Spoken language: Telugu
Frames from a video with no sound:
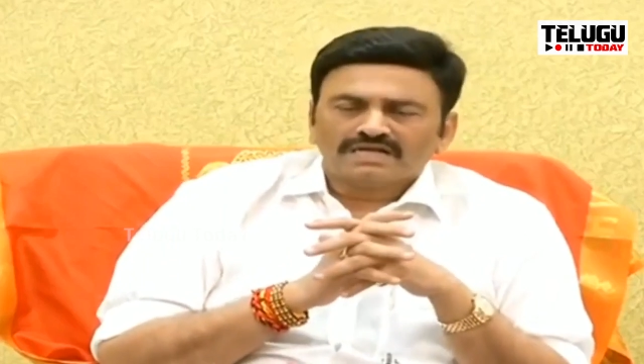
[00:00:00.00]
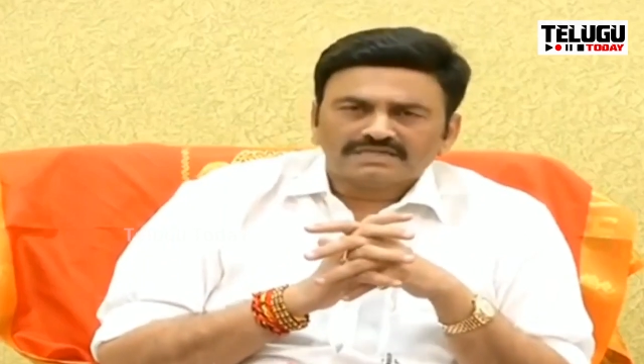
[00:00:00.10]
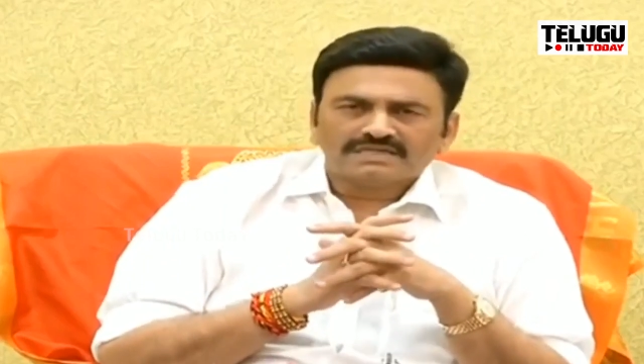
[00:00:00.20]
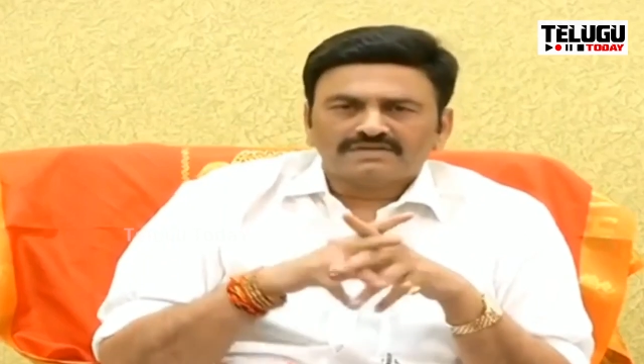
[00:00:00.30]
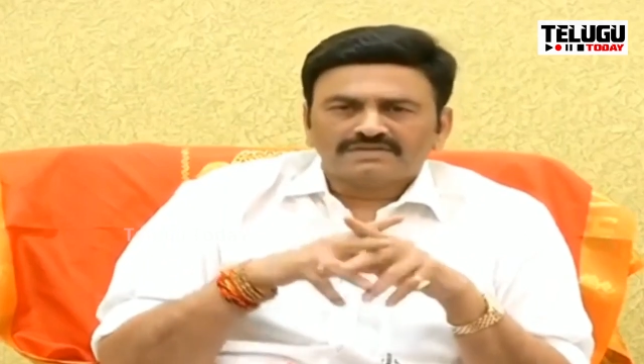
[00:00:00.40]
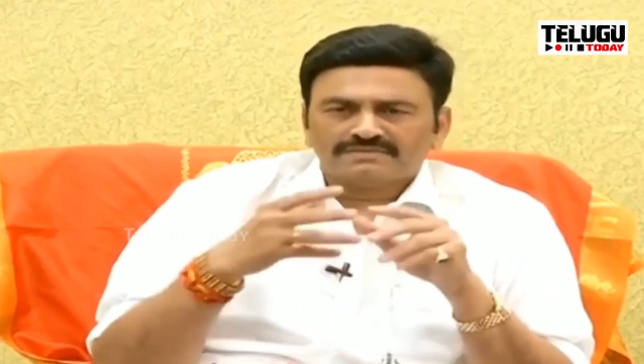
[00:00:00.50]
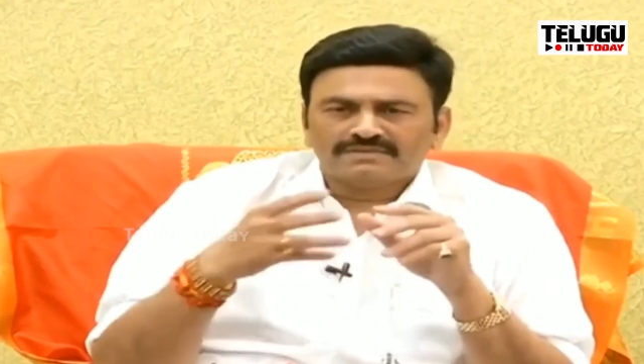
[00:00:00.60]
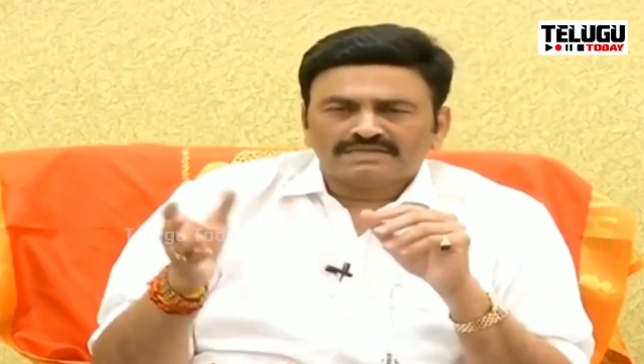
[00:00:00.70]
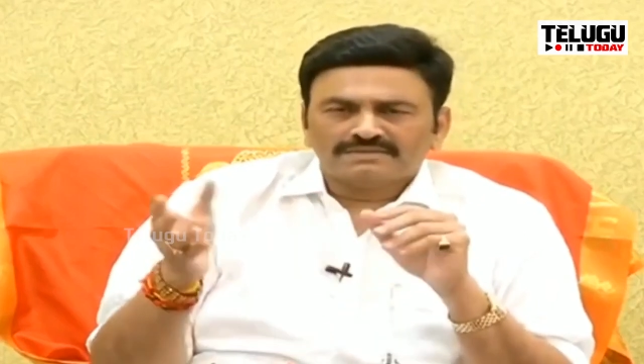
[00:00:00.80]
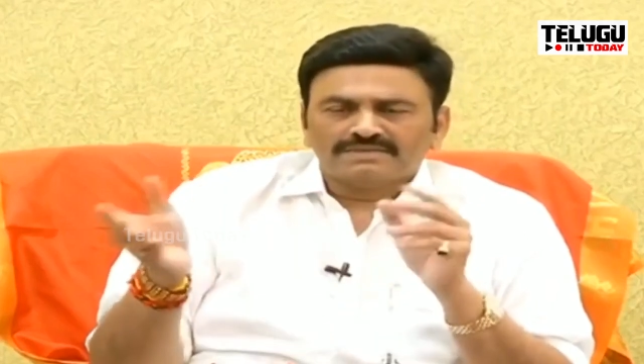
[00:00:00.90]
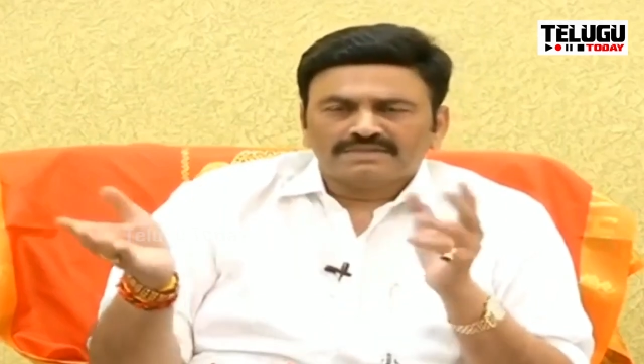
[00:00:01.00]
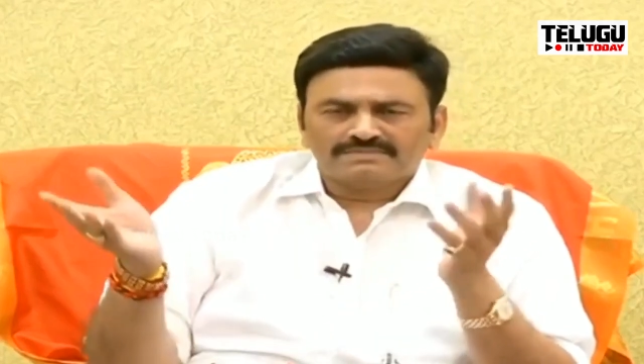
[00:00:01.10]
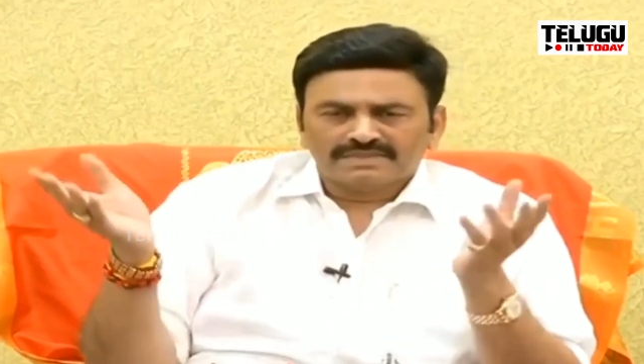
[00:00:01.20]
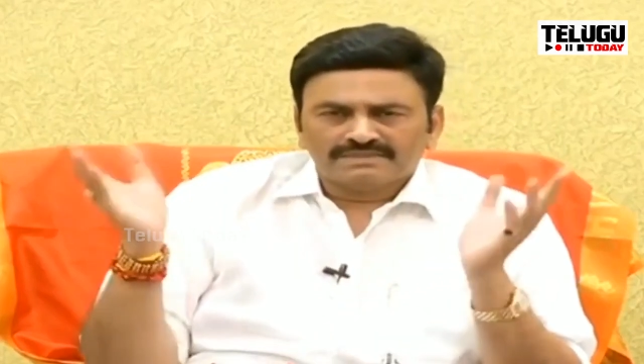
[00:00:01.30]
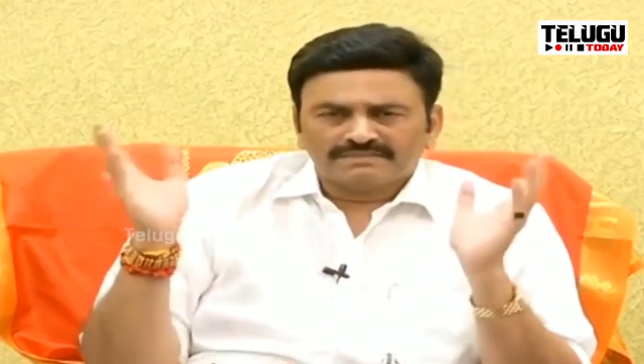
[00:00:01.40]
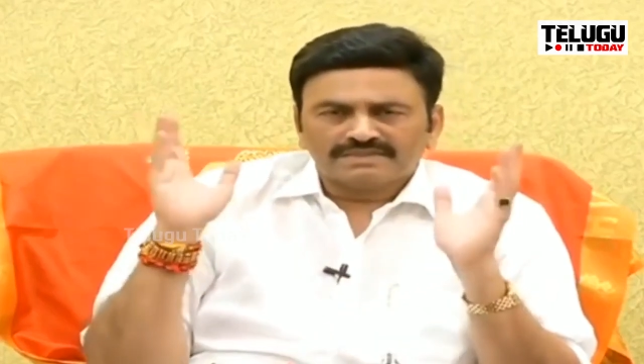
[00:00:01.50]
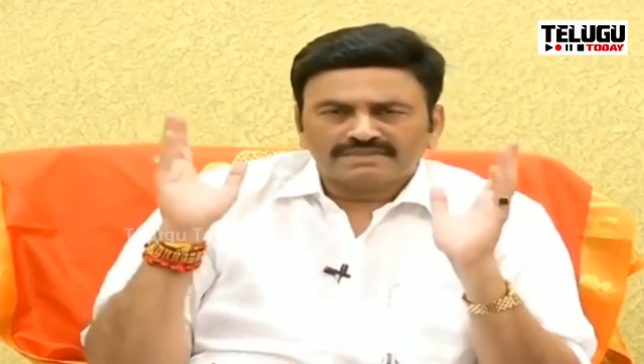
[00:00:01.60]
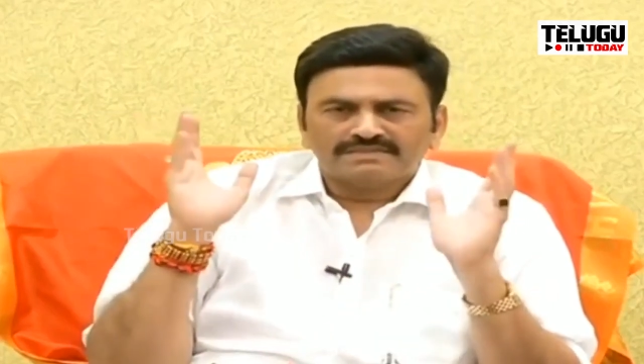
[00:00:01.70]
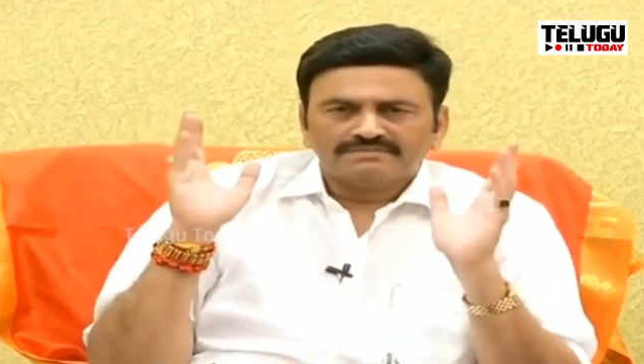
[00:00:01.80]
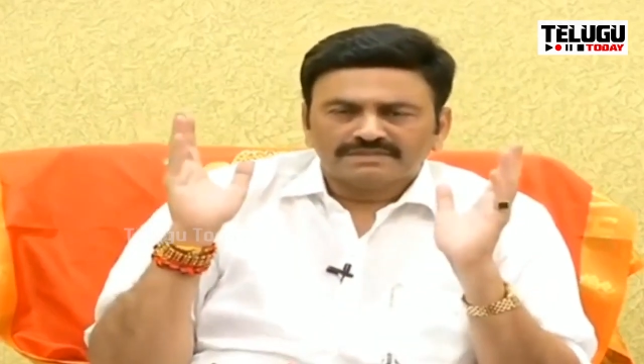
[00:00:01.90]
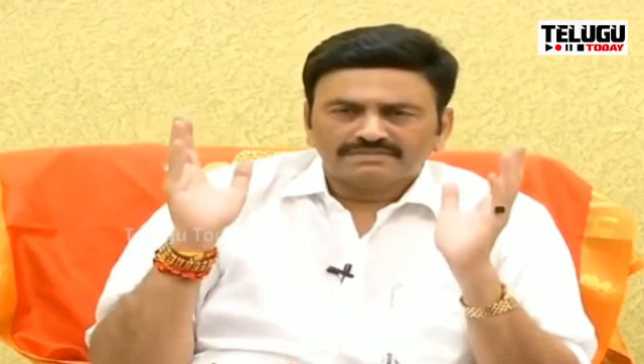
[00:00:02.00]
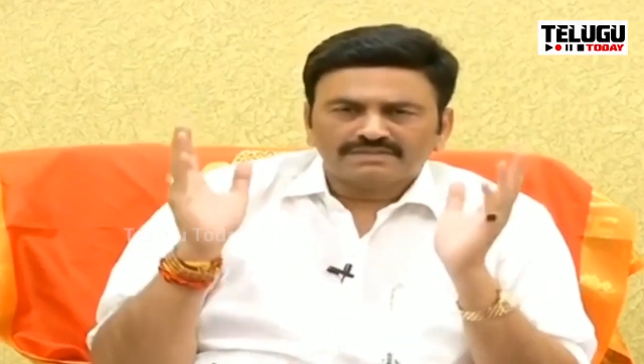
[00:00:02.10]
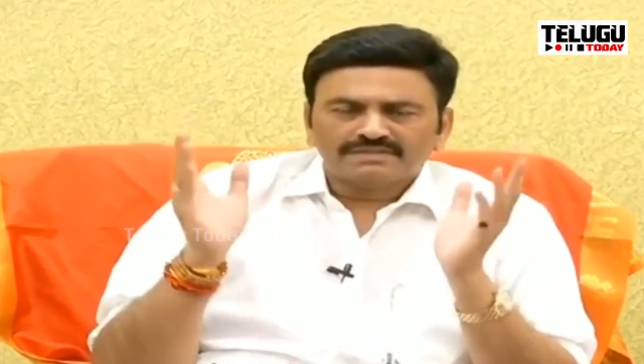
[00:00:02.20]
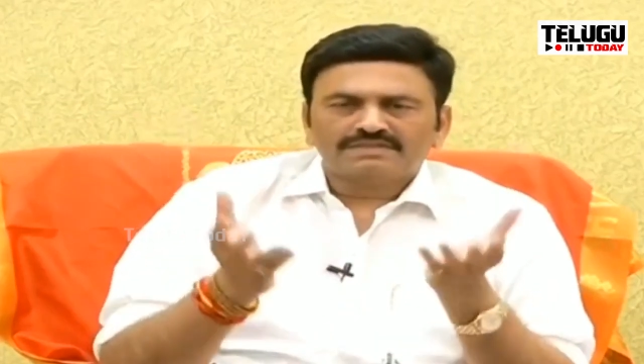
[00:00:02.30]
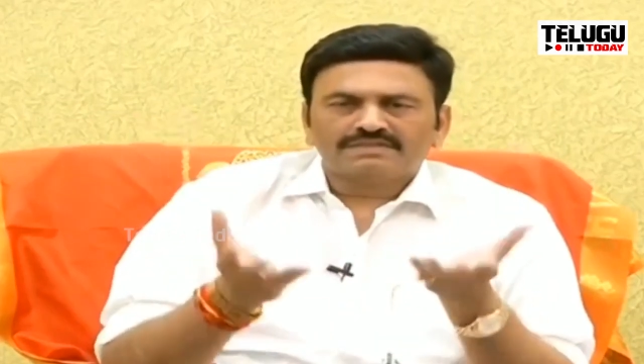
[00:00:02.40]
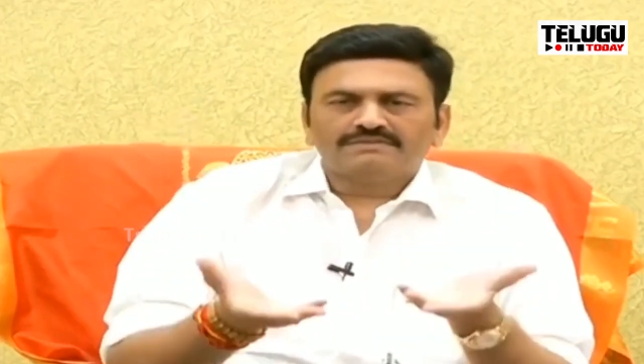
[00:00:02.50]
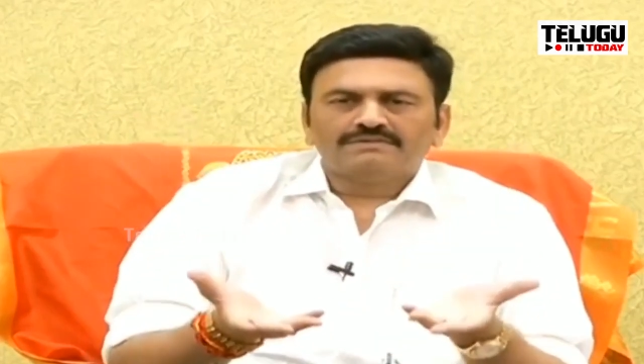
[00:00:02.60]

ఆ తర్వాత మారి మారి మారి మారి మధ్యలో అది